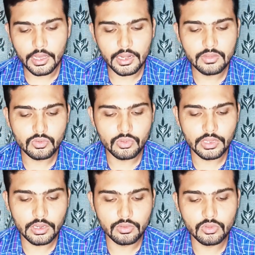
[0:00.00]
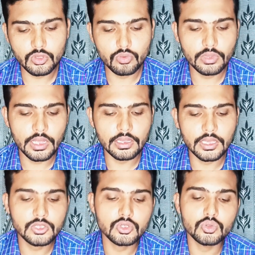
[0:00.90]
अगर इसको सेंटेंस को यू दिया
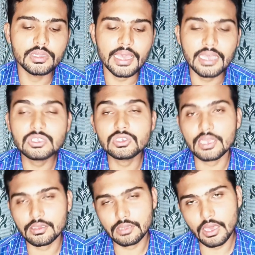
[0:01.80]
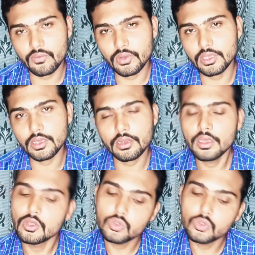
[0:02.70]
जाए यू डैश टैक्स एवरी ईयर